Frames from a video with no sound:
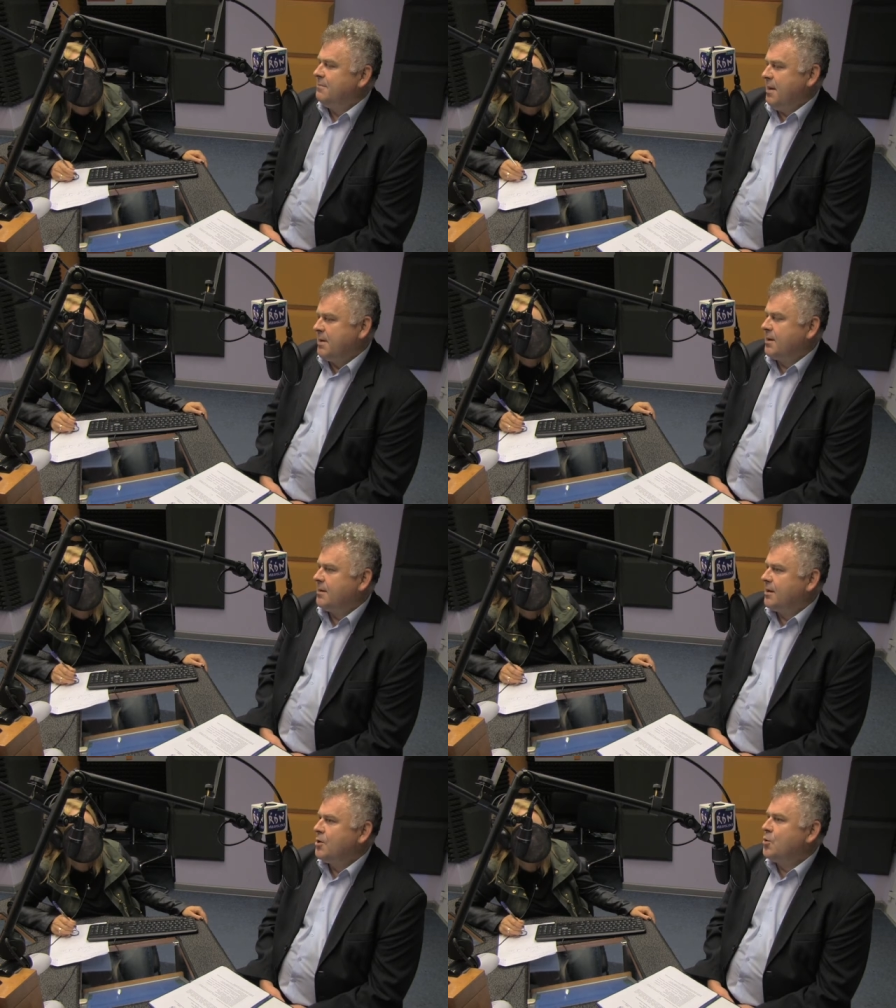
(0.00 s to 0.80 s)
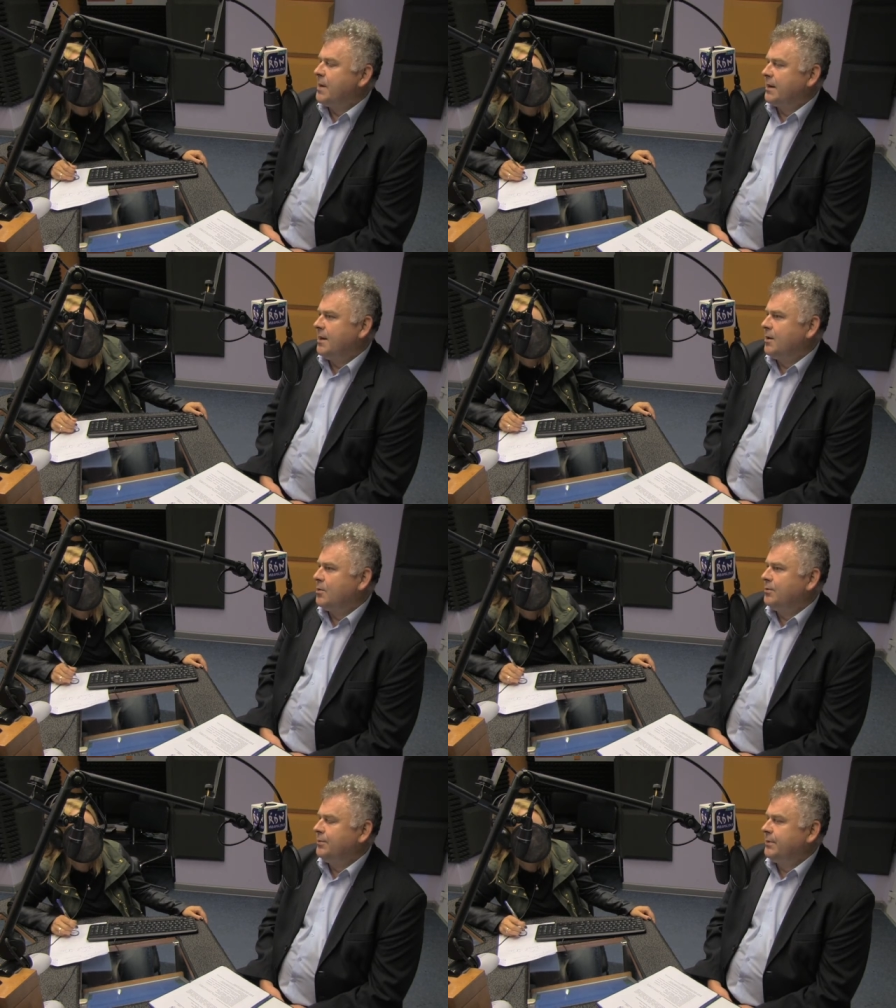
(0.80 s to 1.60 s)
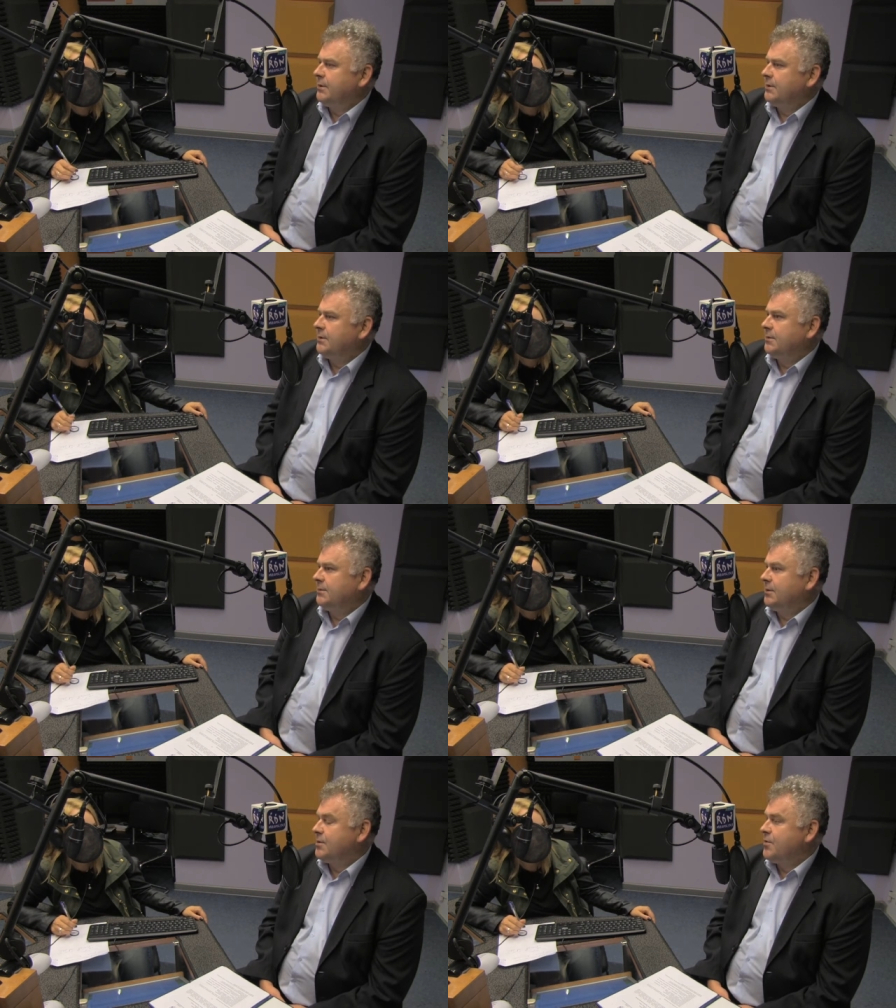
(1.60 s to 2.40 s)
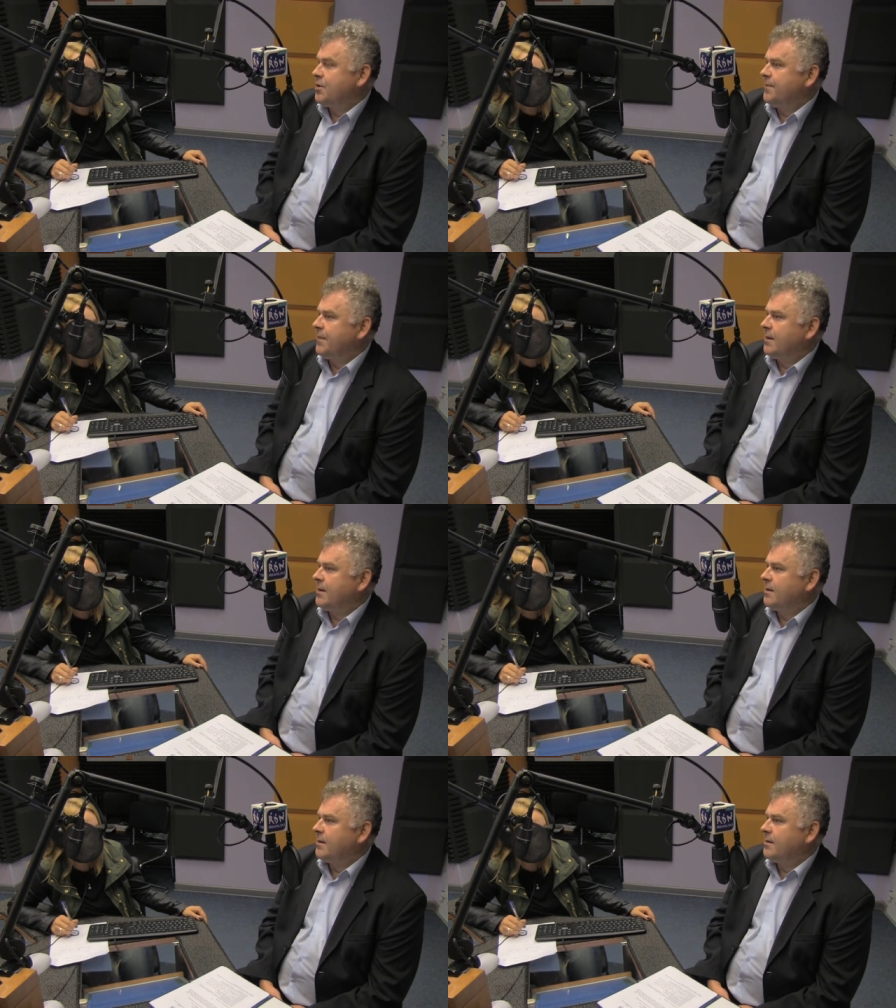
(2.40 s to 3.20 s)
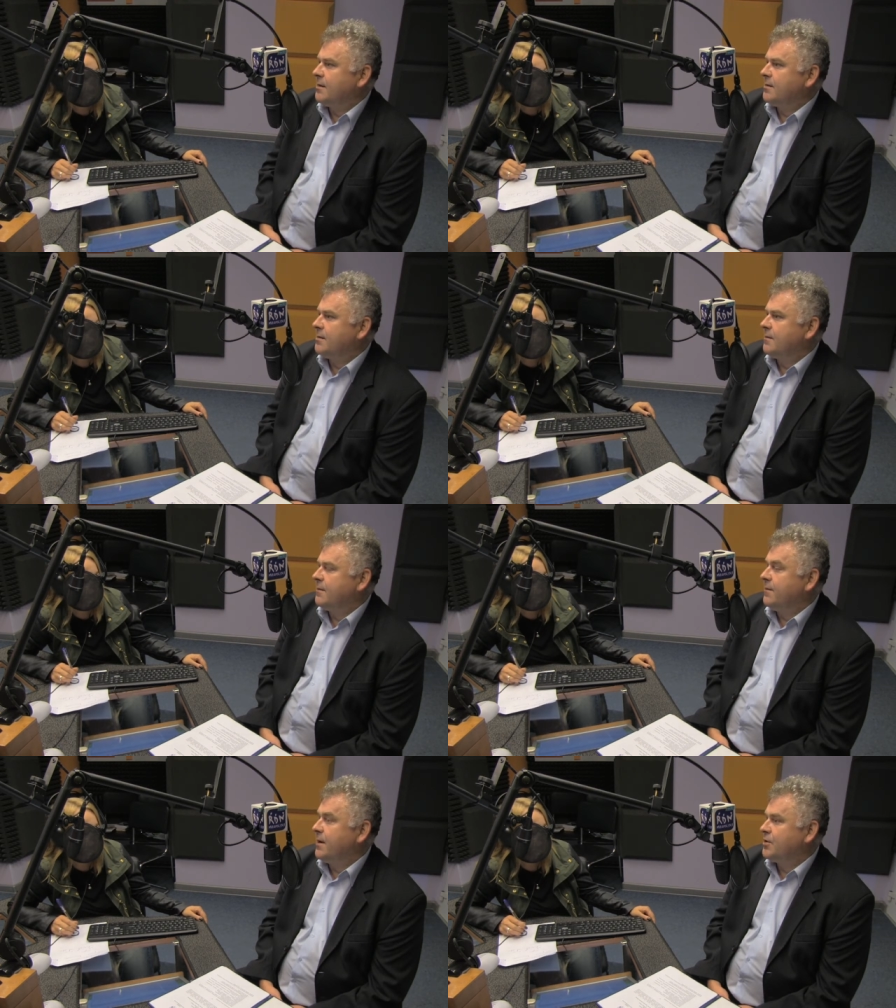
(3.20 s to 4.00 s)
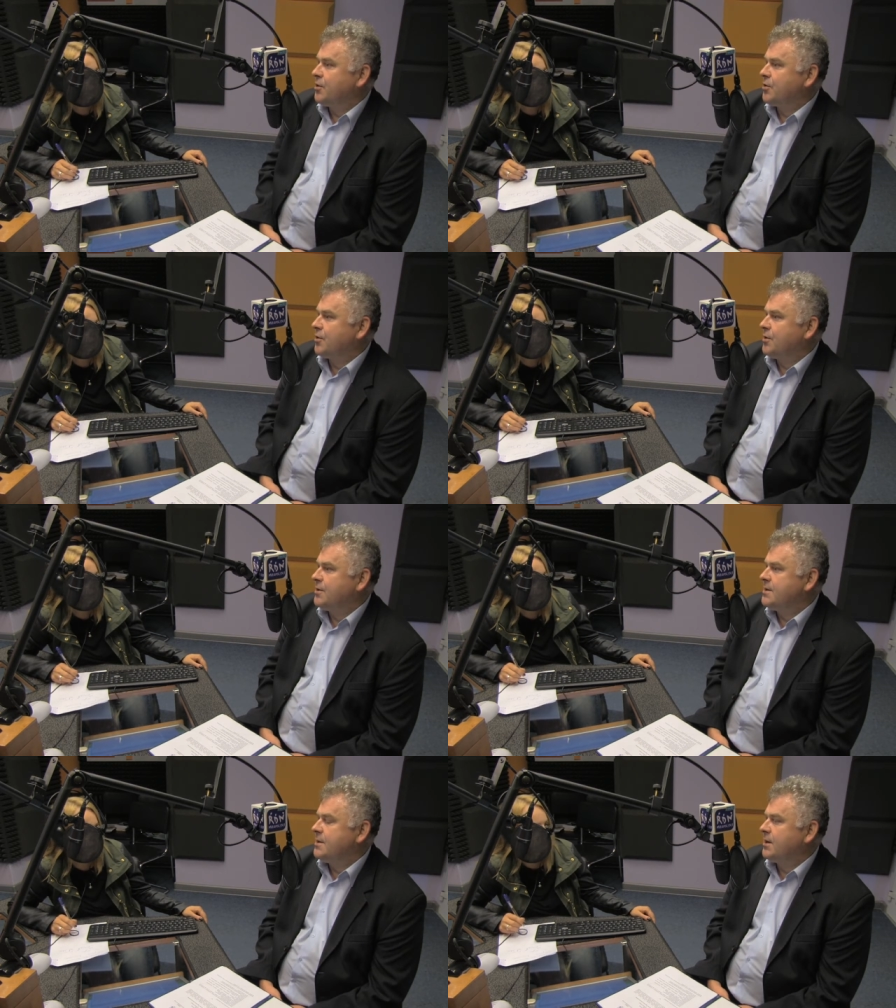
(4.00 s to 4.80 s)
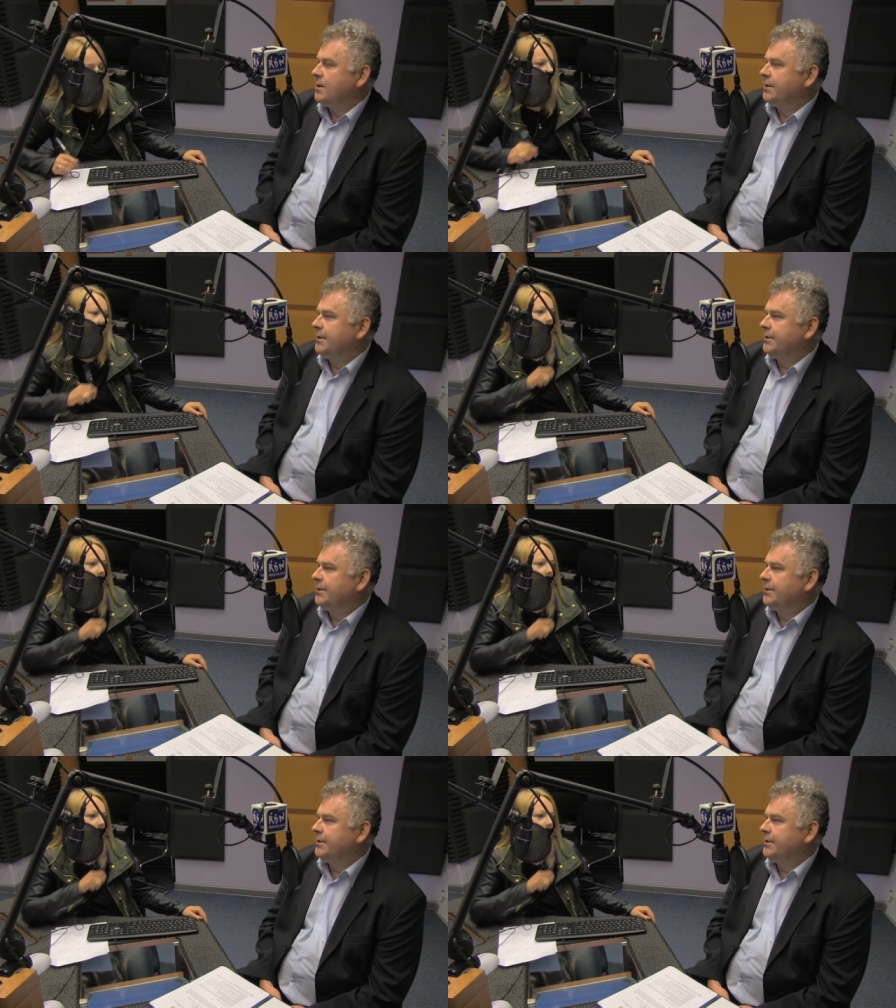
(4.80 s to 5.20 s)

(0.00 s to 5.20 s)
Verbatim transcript: Mamy kilku partnerów. E, oczywiście m, mm, większość z nich e,